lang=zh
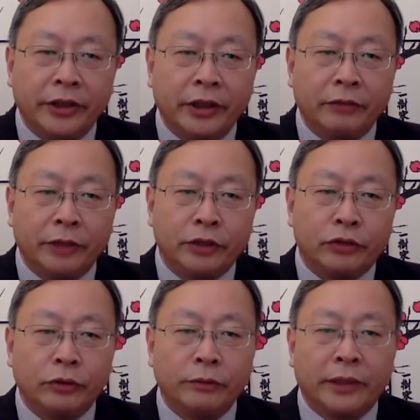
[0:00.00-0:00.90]
认为
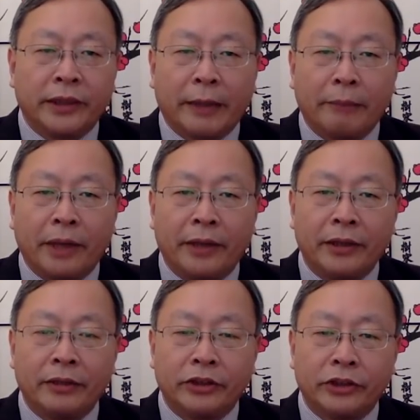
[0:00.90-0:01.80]
中美谈判
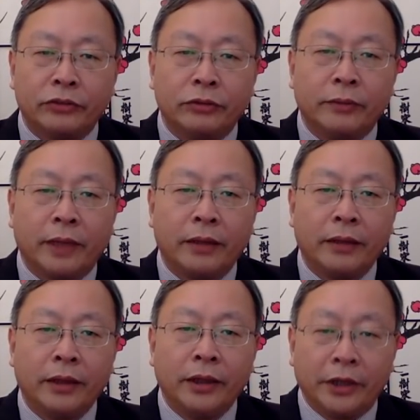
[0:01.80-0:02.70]
能够成功吗？
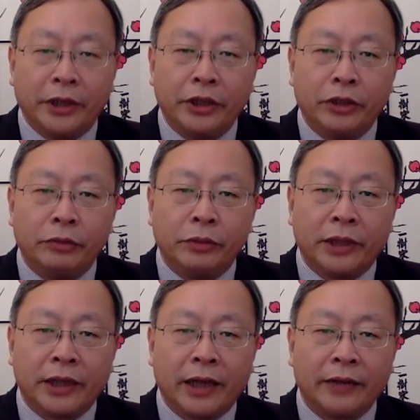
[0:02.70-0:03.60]
您又如
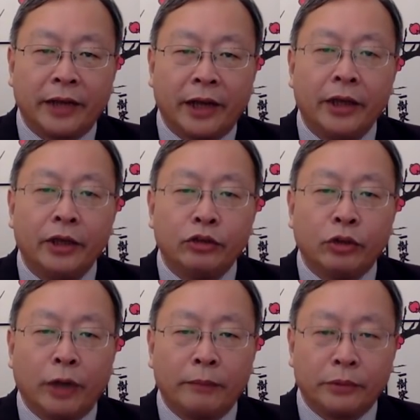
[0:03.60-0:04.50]
何看待
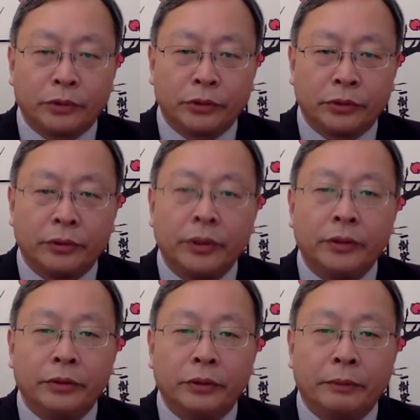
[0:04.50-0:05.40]
川普总统？
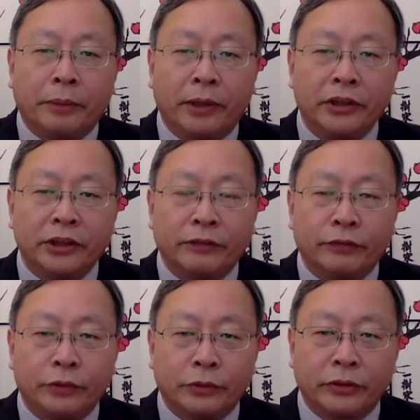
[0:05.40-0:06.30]
与彭斯
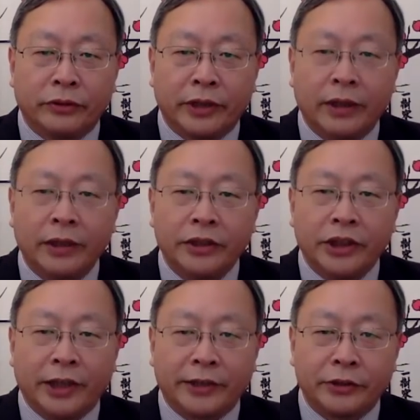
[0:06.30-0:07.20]
副总统的
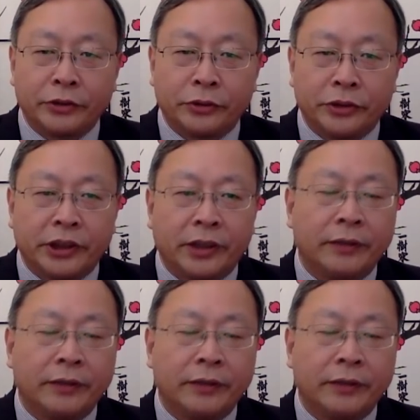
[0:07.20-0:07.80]
价值取向，